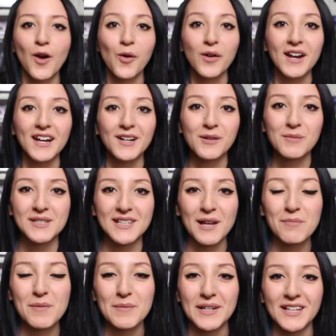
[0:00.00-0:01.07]
Hola, ¿cómo
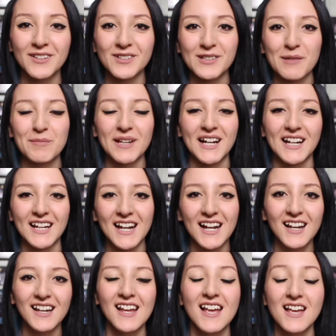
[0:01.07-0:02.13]
están? Bienvenidos a mi
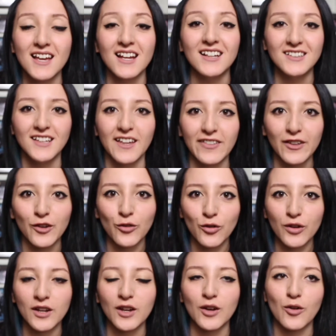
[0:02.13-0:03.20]
canal. El día de
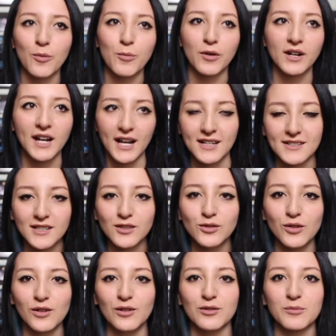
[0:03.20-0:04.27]
hoy, como casi
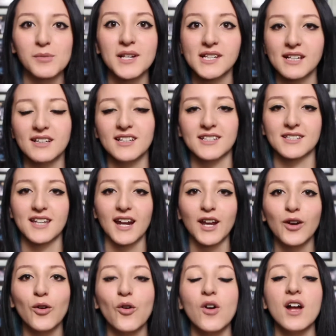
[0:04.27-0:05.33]
todos los meses, les
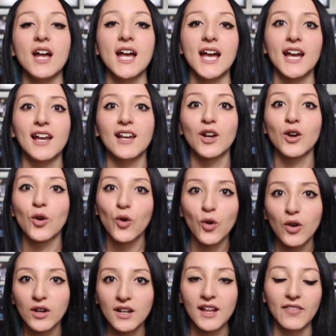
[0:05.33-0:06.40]
traigo el
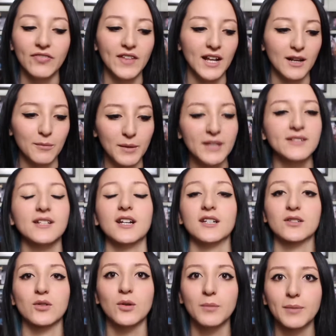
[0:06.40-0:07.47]
haul del mes de
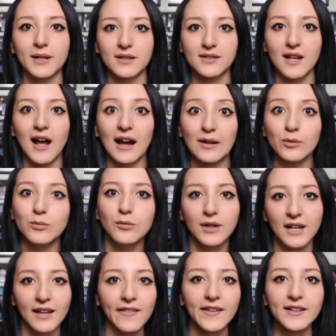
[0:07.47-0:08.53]
las compras
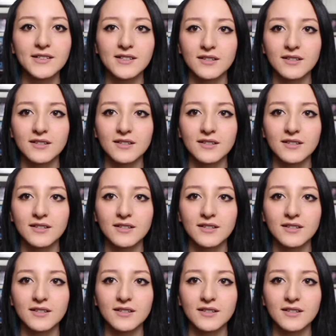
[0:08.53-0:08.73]
acumuladas.